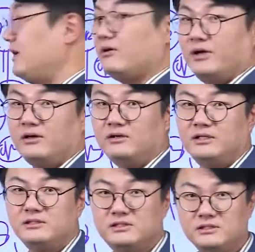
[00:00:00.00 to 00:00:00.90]
이거예요.
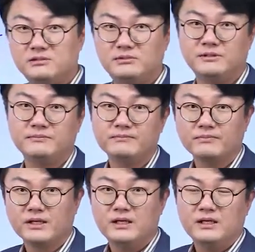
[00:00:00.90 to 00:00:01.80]
그래서 지금은
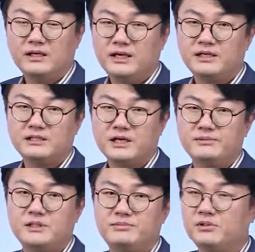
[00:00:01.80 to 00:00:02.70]
이
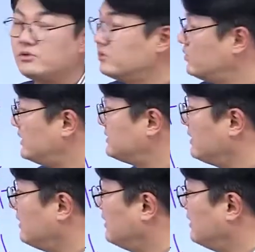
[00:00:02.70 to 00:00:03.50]
해시값의 비교를 통해서